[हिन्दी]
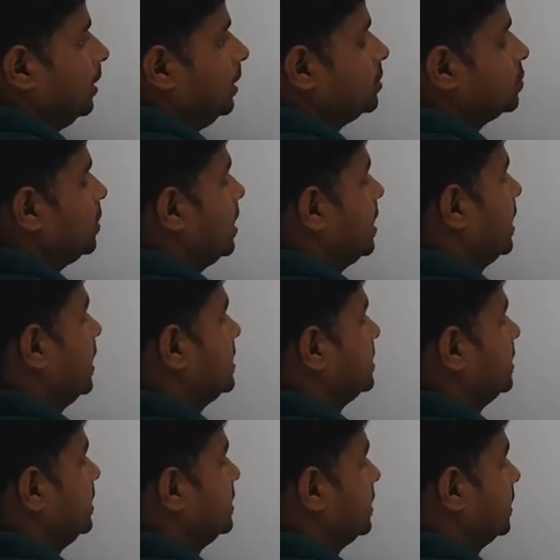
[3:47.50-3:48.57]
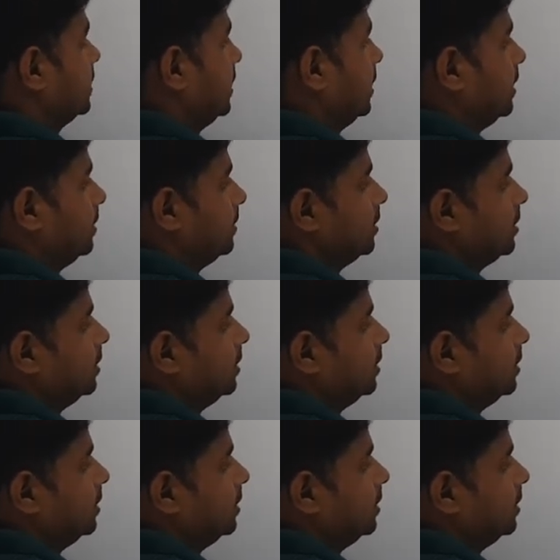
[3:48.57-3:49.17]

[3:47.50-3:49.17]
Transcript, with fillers: इसको अगर ऐसे लिख सकते हैं ना